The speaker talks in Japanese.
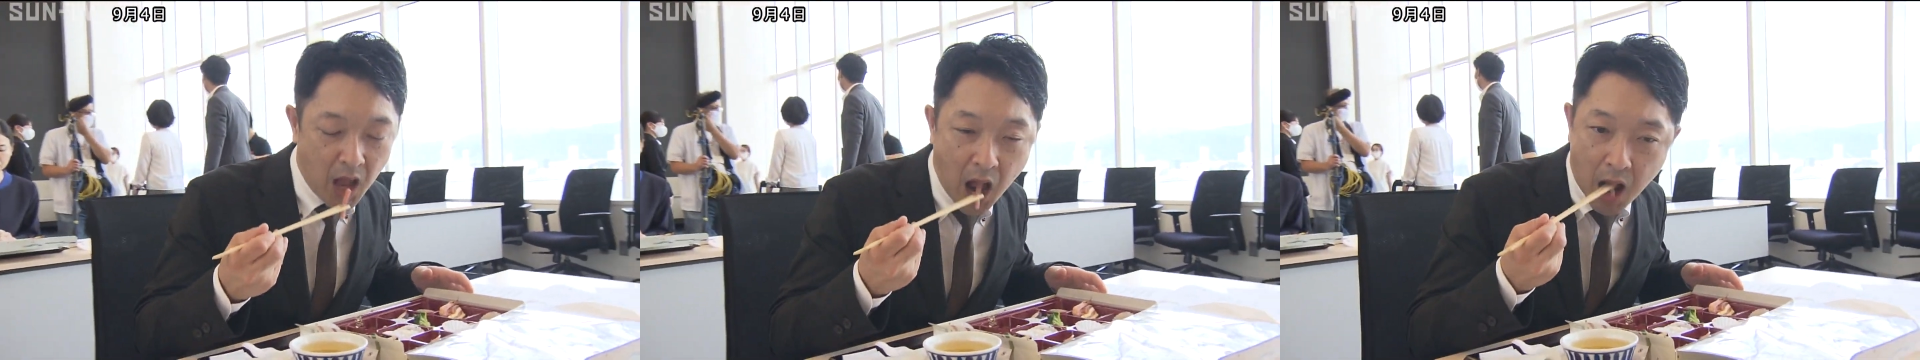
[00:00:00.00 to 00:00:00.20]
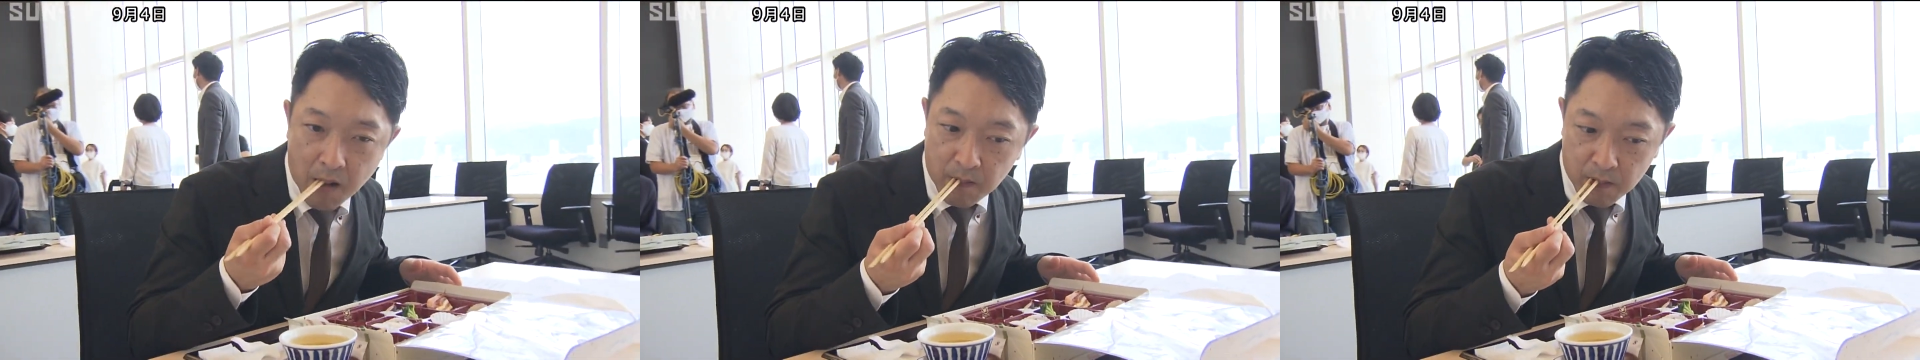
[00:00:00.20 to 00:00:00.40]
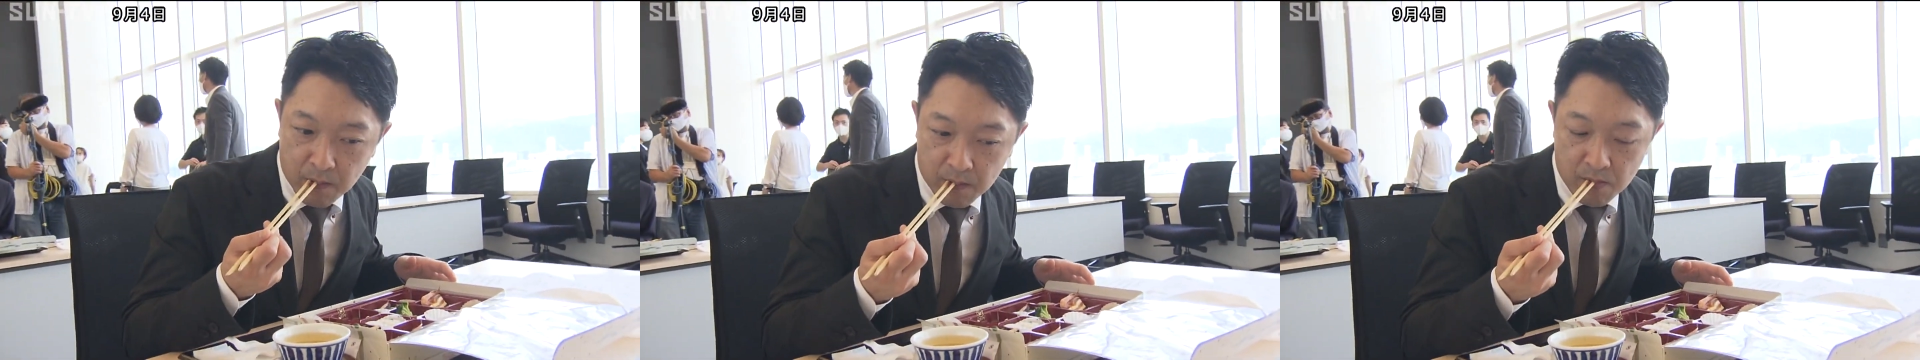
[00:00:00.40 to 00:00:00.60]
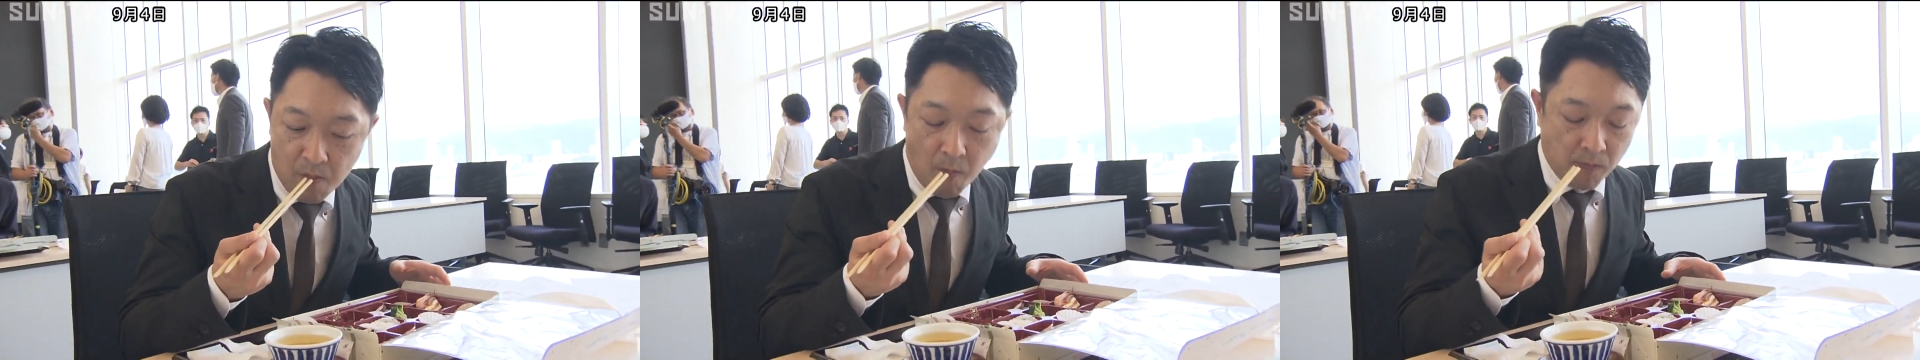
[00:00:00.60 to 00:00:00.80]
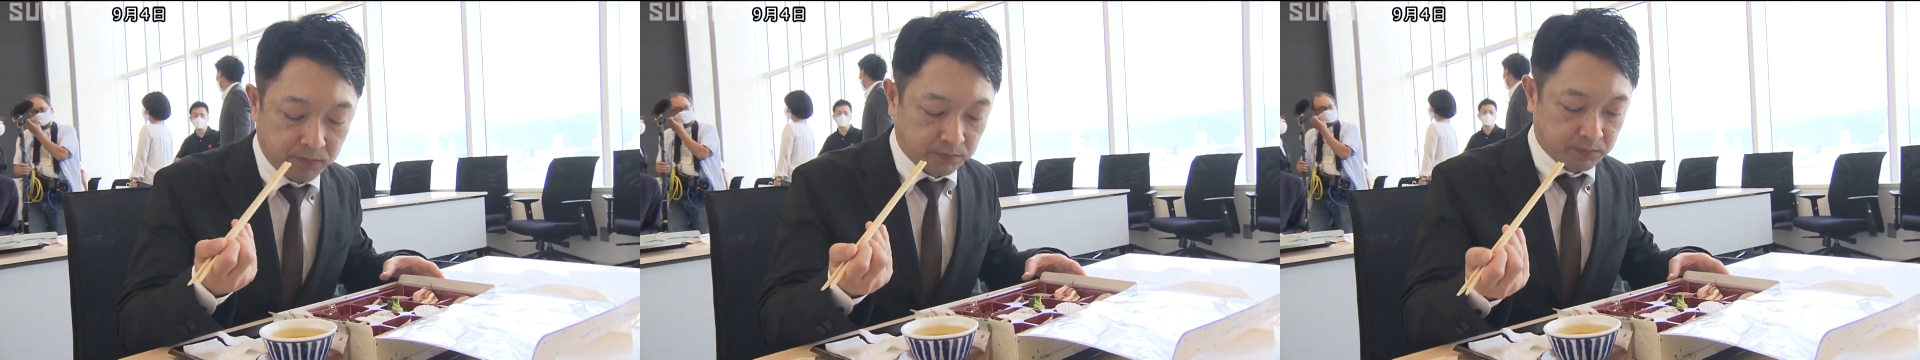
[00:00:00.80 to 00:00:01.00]
国に
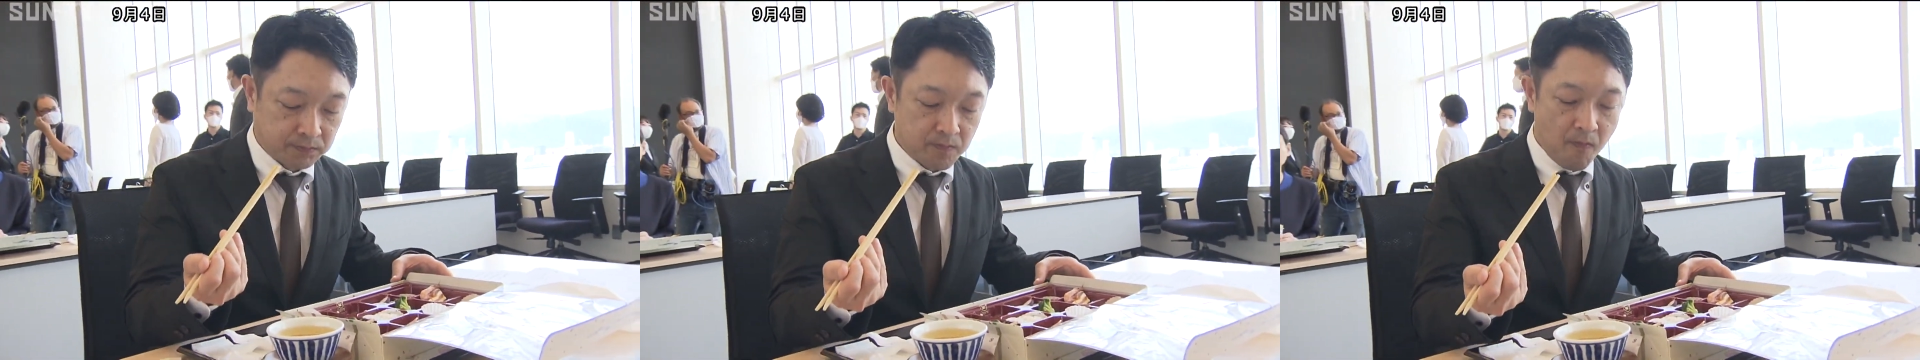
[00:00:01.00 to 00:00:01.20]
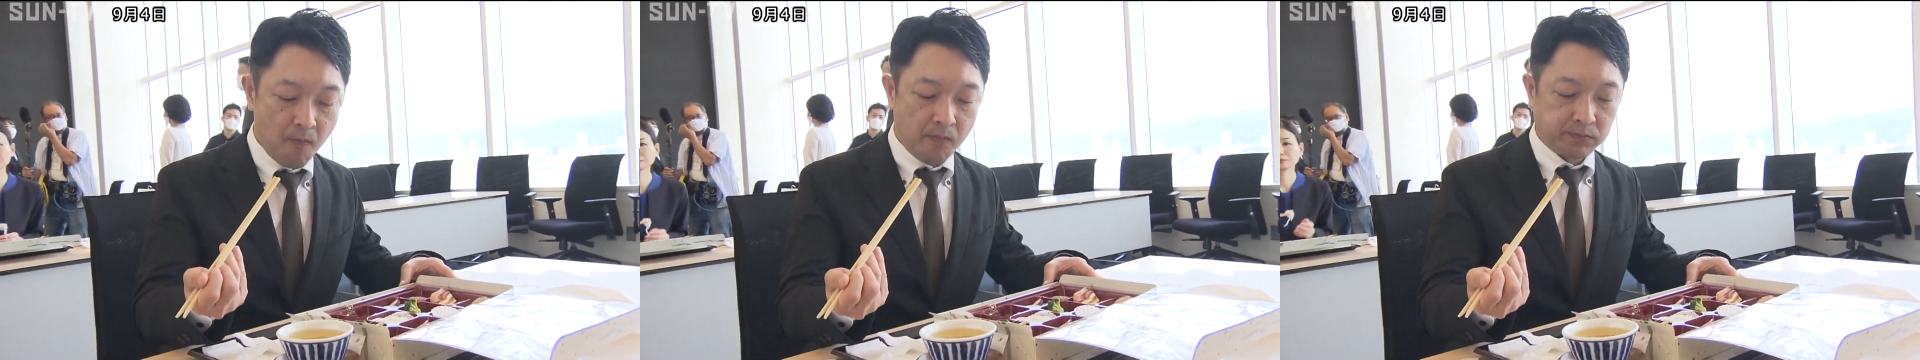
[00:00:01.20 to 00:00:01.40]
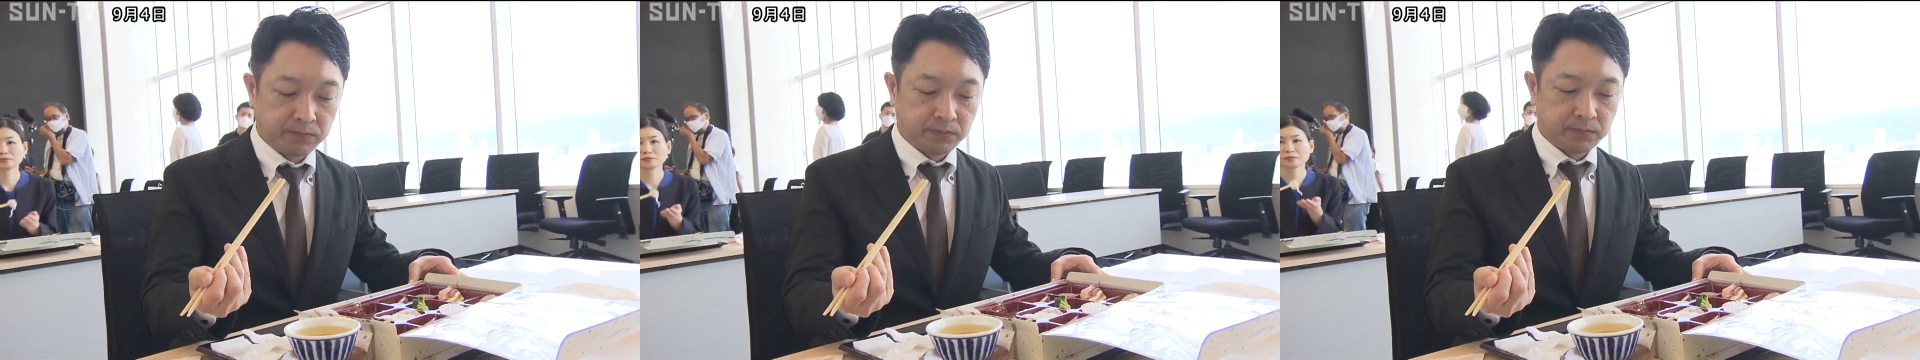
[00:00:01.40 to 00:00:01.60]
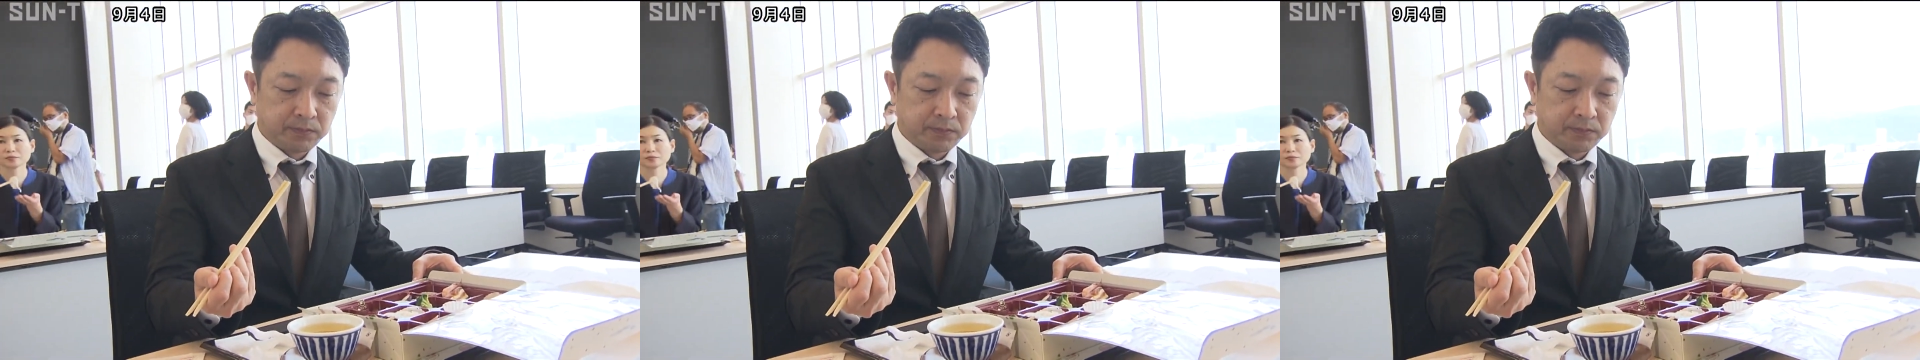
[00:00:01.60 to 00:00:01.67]
エールを送